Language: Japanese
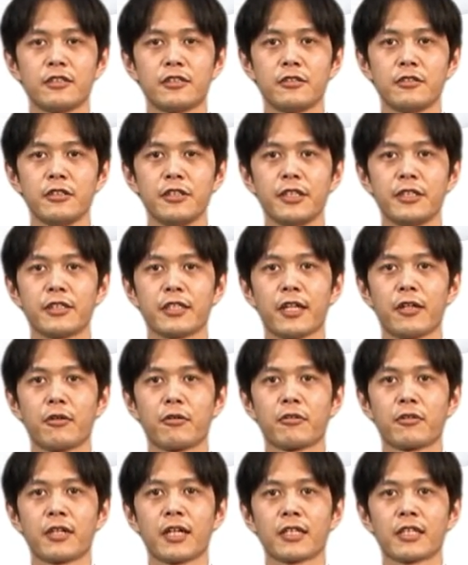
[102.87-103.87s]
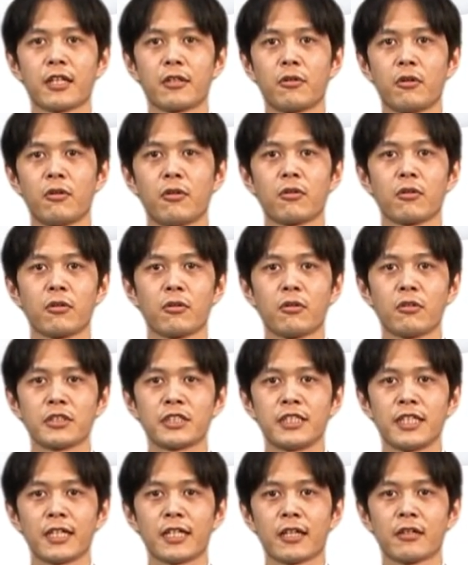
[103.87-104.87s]
11.6型の高
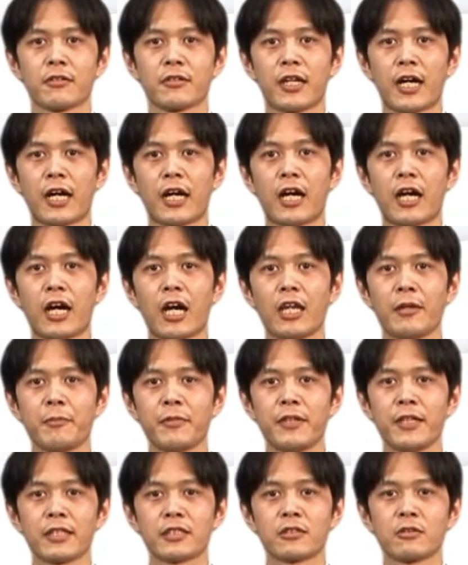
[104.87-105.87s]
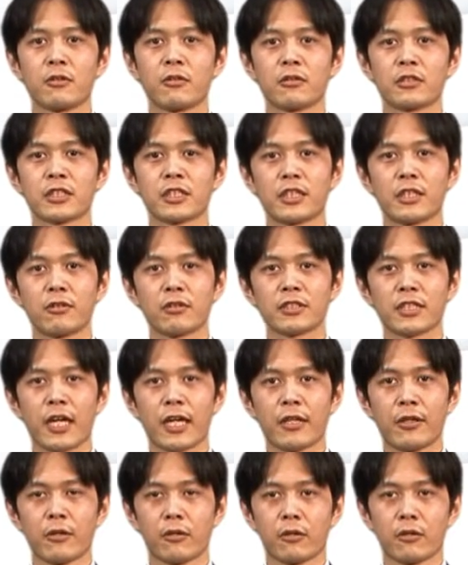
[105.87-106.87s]
視野角な IPS 方式を
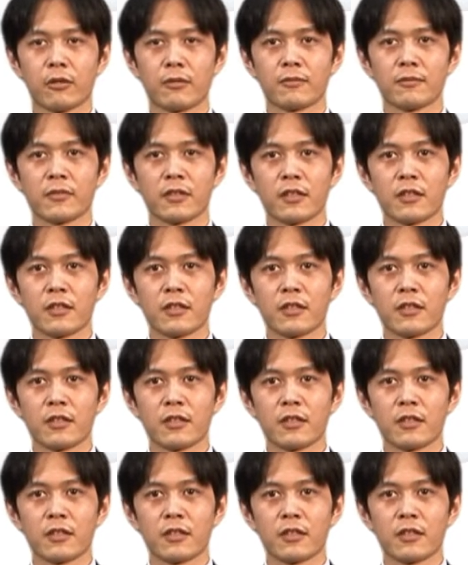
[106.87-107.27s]
採用